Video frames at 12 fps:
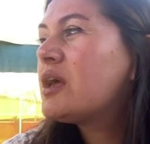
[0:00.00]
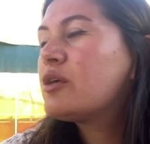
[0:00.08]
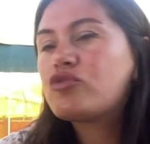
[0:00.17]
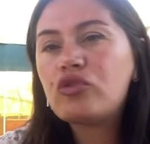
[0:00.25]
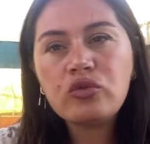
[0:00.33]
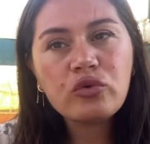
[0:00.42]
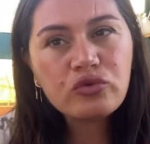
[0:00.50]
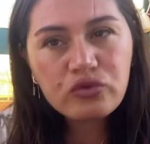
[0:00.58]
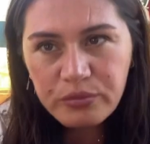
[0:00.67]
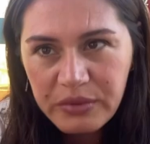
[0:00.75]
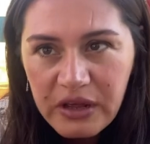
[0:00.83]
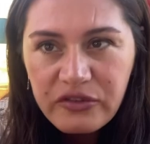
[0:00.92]
Sonra
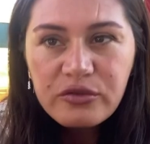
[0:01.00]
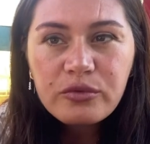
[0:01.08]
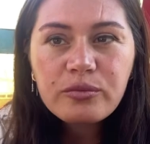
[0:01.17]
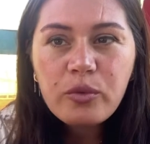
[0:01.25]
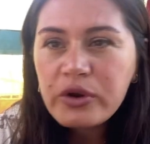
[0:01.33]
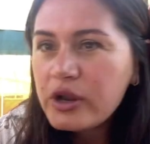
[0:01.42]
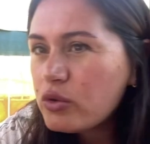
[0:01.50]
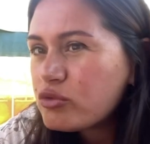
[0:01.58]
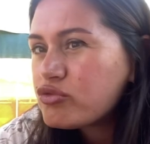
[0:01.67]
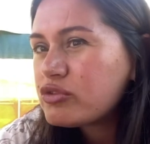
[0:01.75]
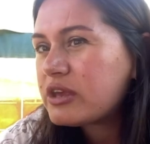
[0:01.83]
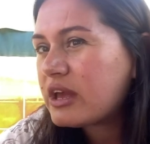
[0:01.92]
oturdum birazcık moral
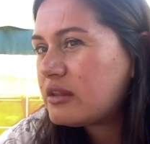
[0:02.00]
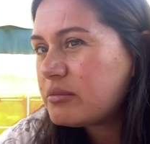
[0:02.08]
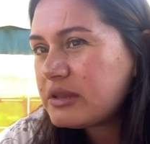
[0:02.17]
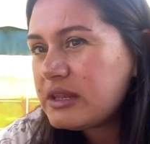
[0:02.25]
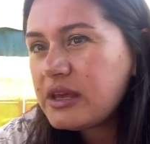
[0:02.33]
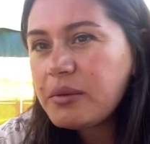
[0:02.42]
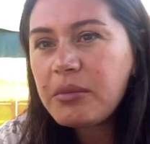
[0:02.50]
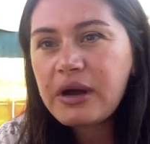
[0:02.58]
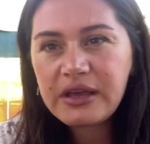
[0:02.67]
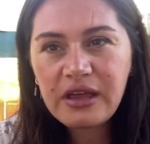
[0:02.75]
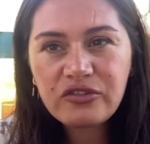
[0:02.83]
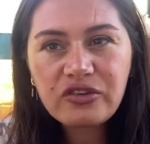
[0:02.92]
olsun kendime diye
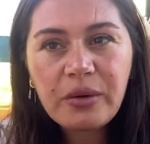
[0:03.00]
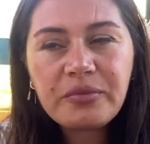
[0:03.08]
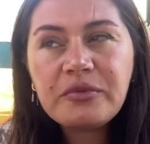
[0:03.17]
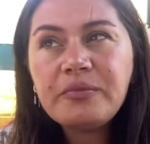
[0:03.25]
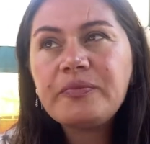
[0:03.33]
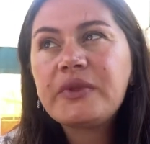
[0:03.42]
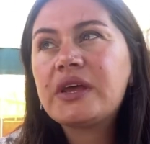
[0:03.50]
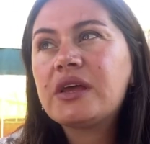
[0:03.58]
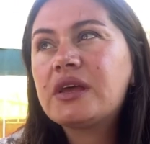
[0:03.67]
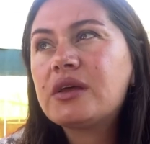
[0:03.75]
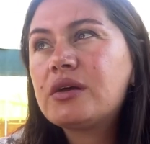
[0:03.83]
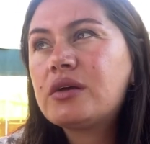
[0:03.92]
makyaj yaptım.
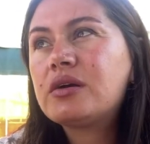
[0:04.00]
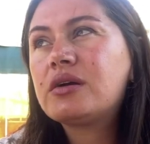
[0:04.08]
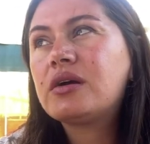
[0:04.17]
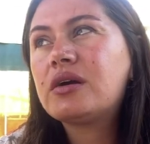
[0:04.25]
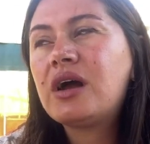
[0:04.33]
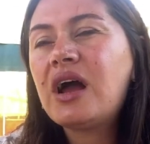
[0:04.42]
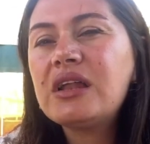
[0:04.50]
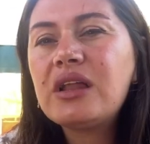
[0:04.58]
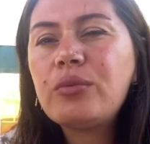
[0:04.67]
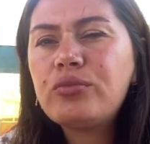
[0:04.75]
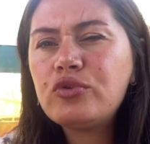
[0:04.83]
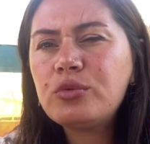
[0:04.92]
Ee,
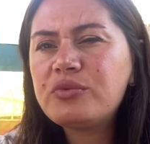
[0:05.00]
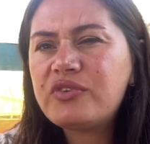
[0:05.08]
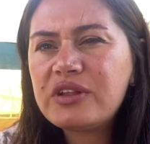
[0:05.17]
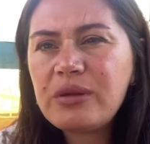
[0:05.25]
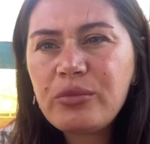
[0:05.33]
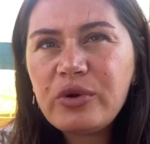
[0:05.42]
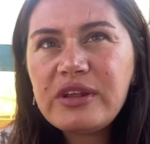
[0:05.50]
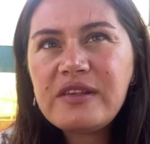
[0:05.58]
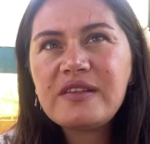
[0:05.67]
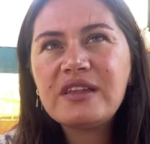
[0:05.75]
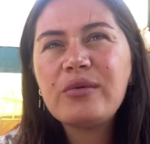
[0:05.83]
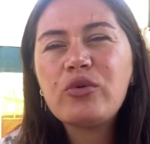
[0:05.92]
hala burnumu falan böyle
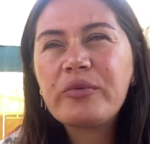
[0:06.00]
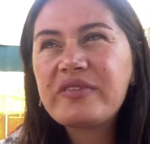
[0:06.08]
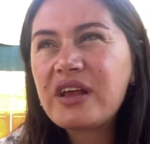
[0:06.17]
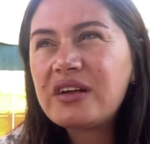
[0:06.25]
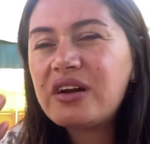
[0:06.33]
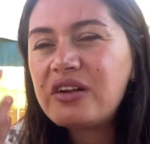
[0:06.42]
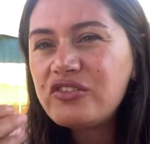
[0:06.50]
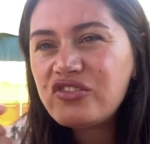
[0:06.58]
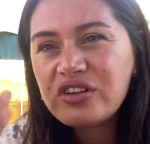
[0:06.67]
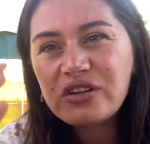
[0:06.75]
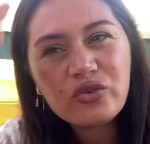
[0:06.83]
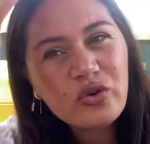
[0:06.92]
hissedemiyorum. Sanki
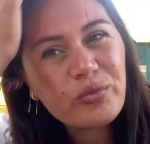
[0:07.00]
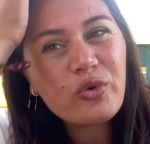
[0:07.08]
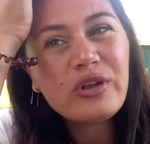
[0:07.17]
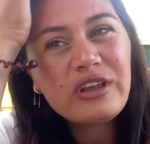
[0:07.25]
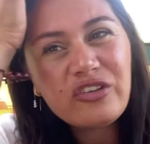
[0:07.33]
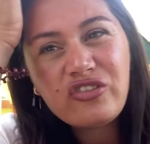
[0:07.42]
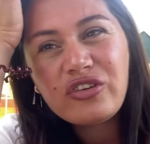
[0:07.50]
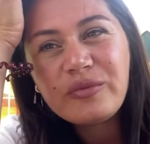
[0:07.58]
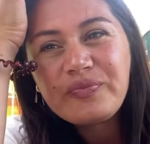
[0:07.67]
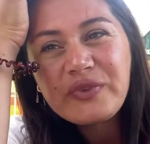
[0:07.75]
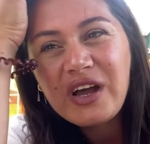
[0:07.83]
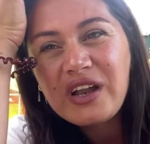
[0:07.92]
karıncalanıyor böyle içi.
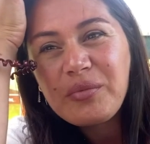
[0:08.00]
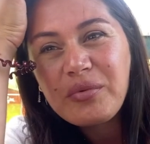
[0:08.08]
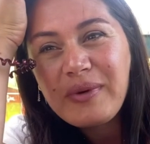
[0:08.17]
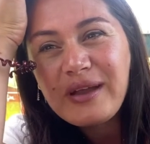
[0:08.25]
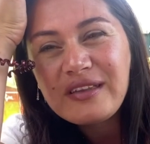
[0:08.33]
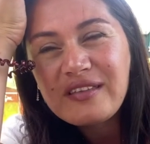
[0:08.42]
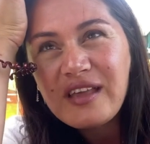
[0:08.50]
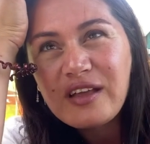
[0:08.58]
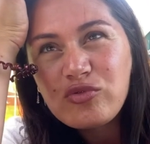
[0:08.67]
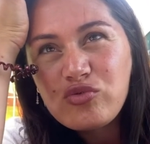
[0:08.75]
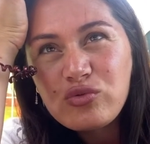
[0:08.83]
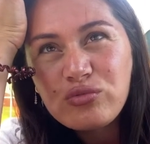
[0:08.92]
Karabiber
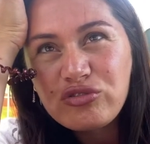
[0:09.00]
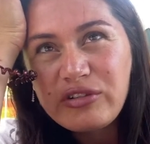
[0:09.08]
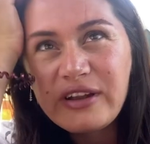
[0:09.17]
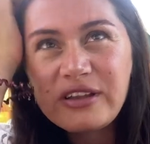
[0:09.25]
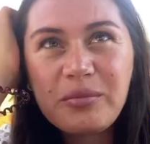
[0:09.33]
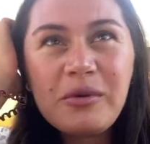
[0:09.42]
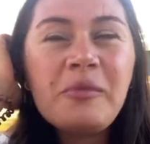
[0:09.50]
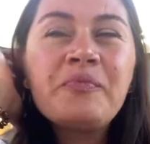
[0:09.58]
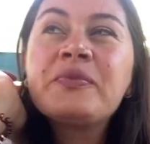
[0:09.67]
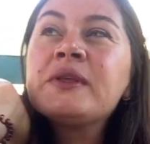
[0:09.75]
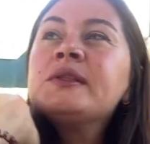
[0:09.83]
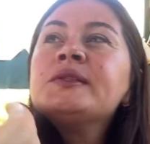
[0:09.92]
sanki sürmüşler gibi.
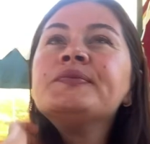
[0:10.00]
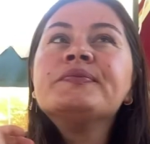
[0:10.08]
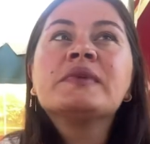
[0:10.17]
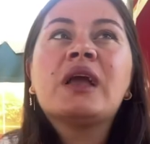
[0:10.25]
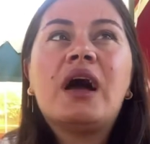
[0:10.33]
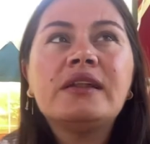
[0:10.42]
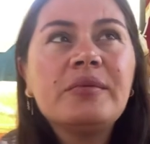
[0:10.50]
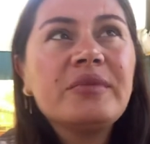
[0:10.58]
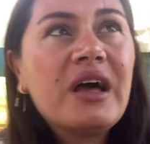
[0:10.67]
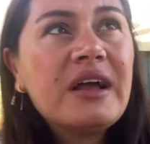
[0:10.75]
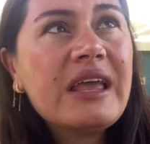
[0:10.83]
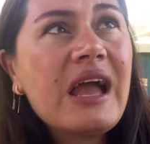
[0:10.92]
Annem
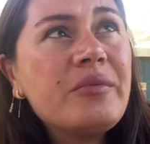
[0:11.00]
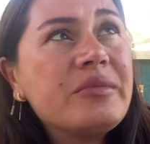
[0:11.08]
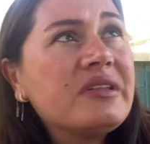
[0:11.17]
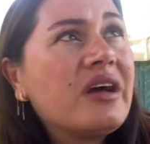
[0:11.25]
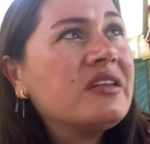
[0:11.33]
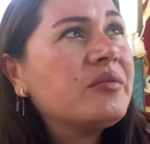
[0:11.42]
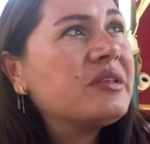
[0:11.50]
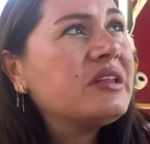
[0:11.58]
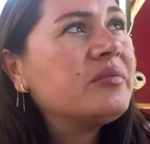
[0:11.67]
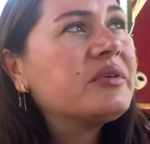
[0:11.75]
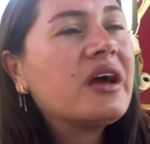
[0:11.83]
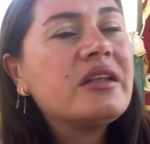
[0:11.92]
daha gelmedi. Anneme
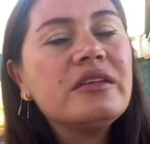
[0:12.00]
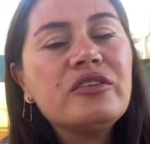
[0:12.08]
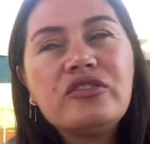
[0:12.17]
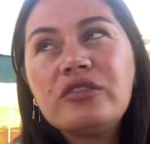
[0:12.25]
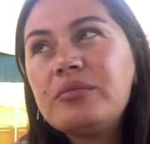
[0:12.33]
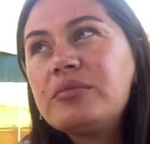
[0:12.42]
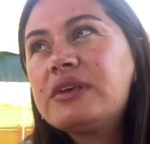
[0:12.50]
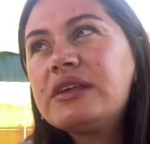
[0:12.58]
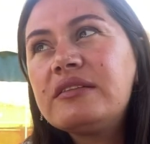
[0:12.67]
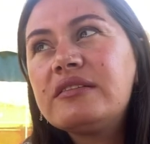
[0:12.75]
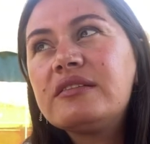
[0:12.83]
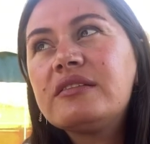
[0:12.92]
dedim ki anneciğim
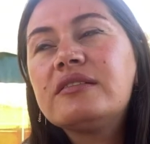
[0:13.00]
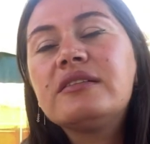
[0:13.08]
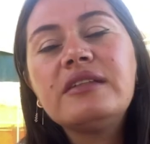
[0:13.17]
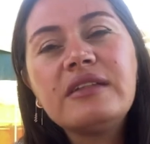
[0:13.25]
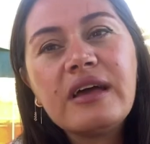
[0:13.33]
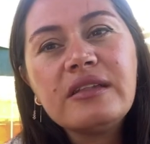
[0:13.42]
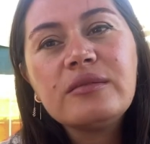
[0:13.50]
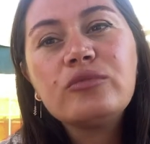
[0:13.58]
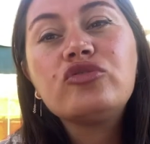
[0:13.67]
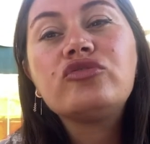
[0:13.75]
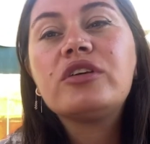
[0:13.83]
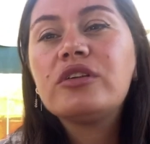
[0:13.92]
git dinlen.
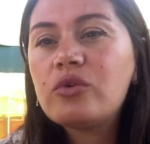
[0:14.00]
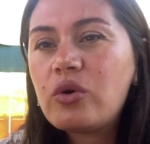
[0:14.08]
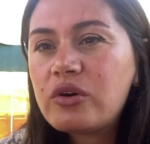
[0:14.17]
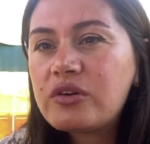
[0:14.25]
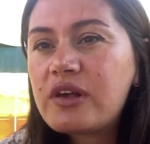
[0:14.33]
Müşteri yok.